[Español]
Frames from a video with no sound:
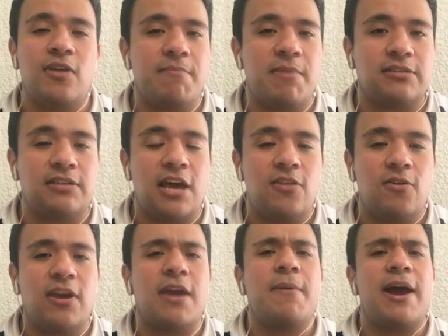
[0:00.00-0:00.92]

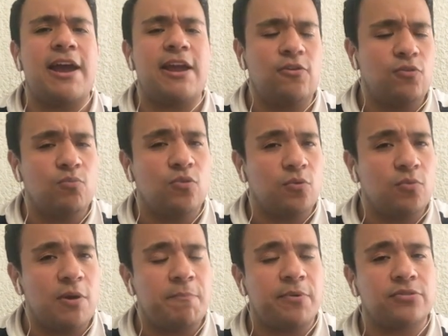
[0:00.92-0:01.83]
demasiado, que va en un muy
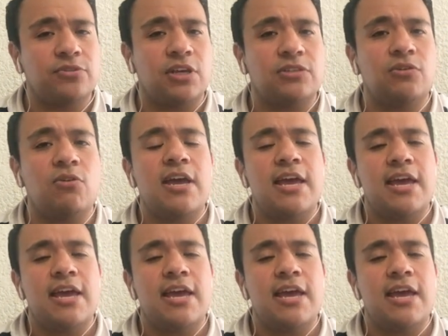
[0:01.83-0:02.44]
buen proceso,